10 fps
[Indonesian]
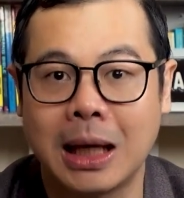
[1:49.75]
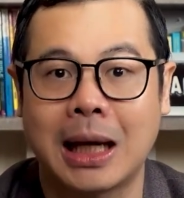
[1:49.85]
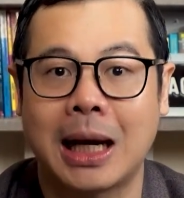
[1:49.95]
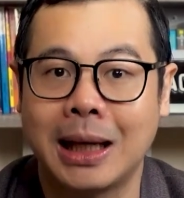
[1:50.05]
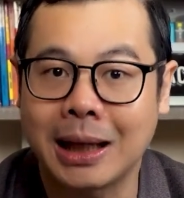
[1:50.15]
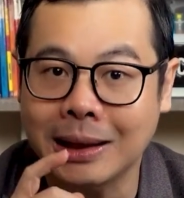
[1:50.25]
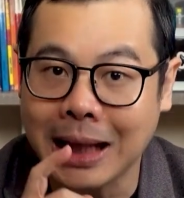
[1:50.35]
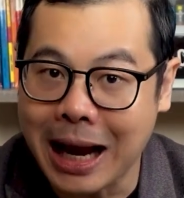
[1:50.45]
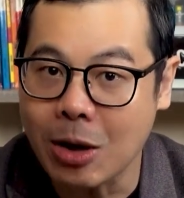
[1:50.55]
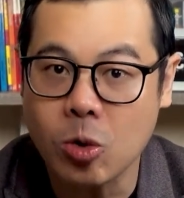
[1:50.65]
dan Anda
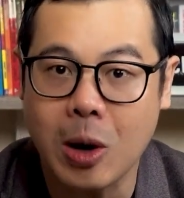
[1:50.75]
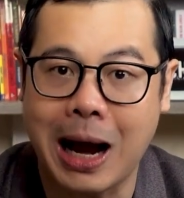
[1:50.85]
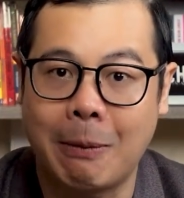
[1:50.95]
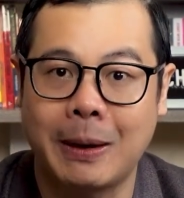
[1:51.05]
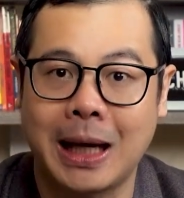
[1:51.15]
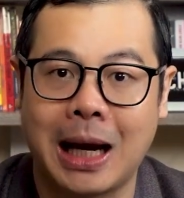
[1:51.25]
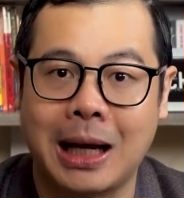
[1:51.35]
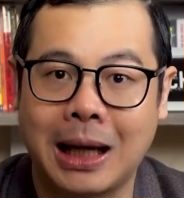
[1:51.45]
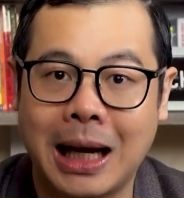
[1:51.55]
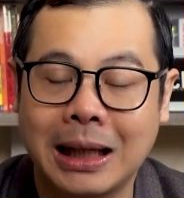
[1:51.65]
tahu apa yang
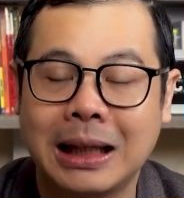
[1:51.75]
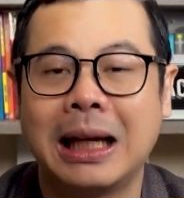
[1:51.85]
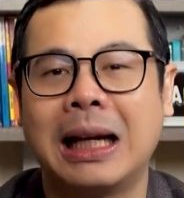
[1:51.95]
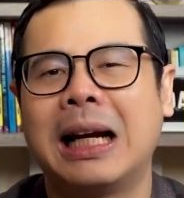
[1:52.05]
akan